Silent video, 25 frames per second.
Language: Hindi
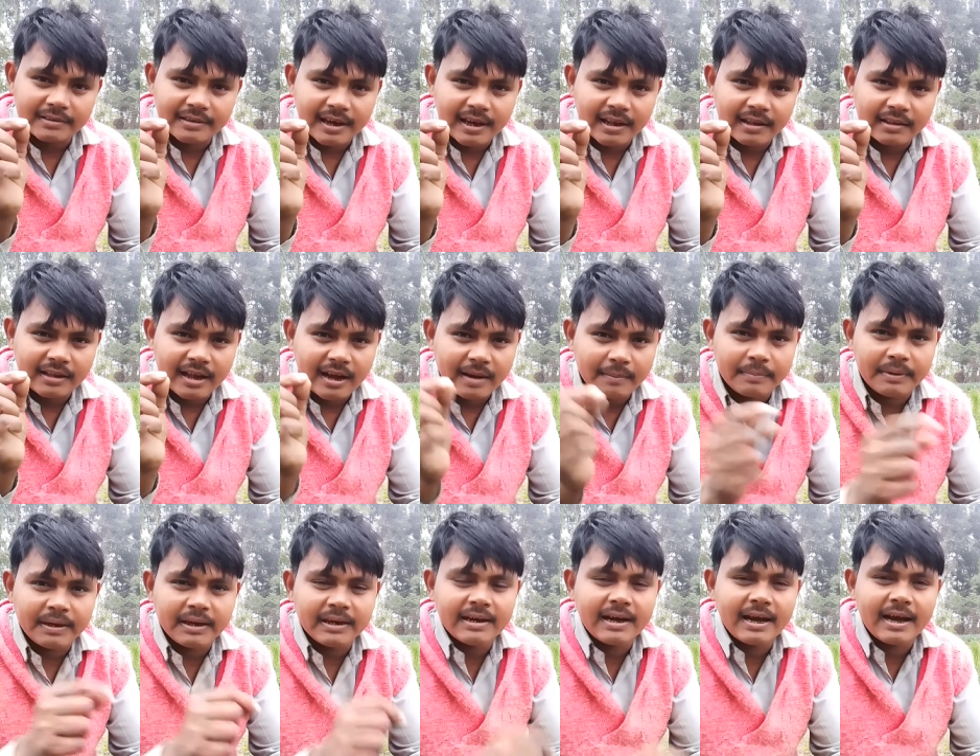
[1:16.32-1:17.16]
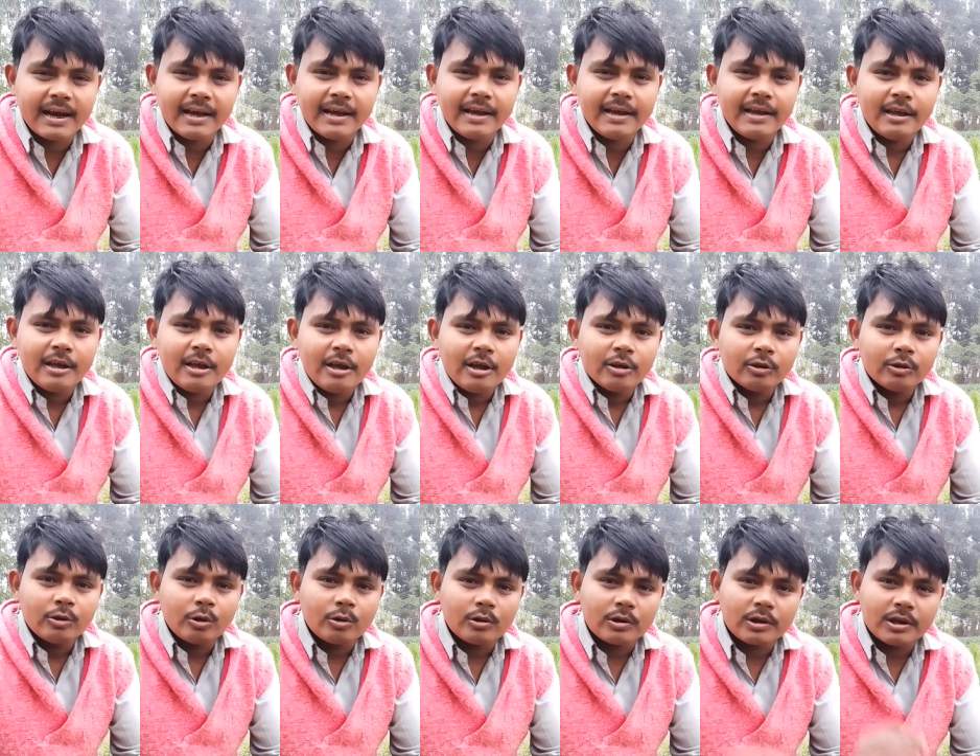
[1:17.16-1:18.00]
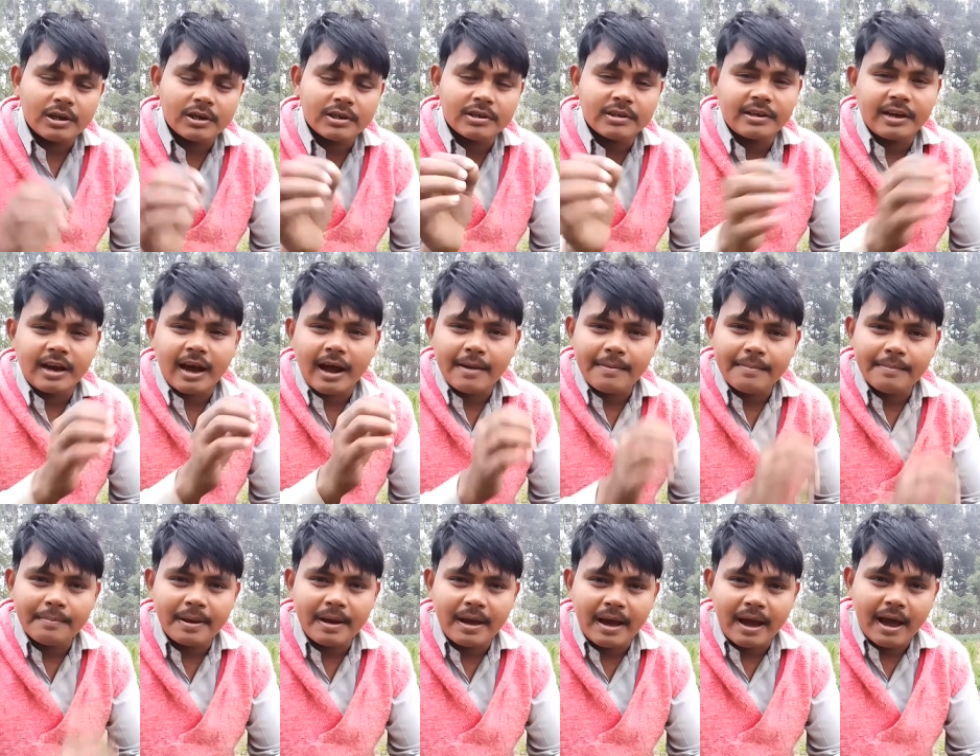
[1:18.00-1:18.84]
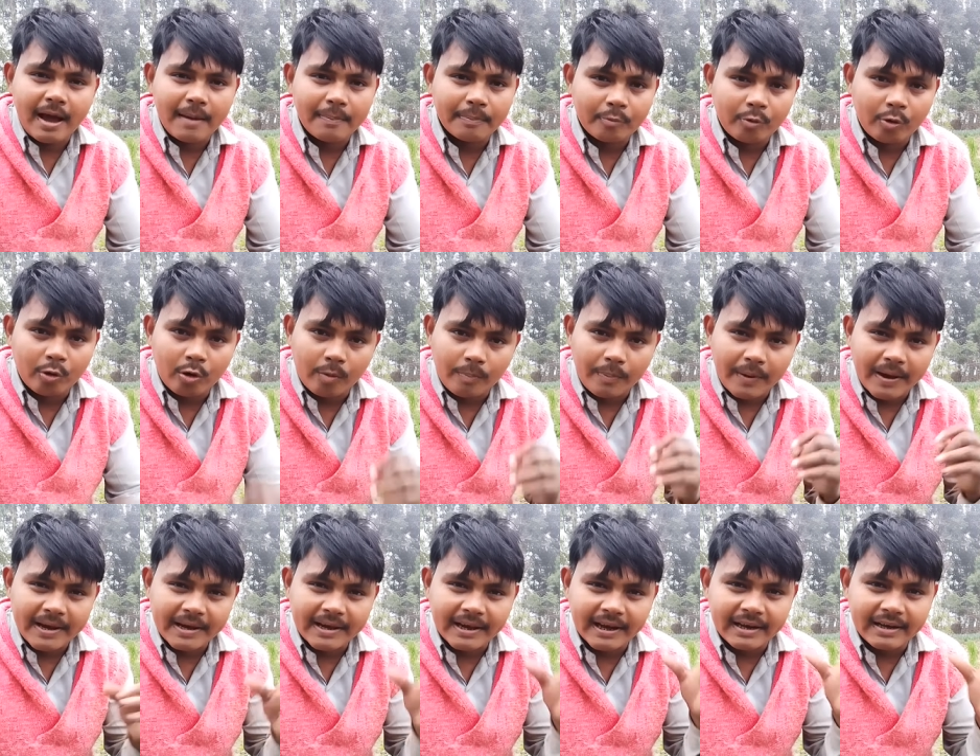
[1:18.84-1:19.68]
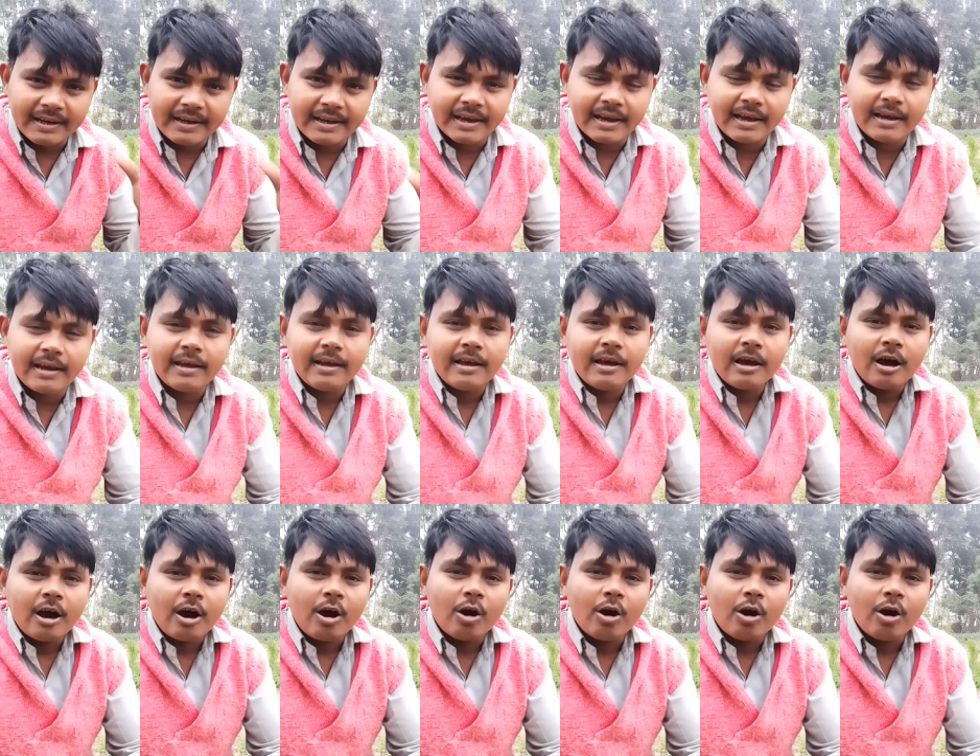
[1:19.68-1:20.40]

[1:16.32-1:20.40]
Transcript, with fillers: अच्छा दाम लेना है तो किस टाइम में आपको रोपाई करनी है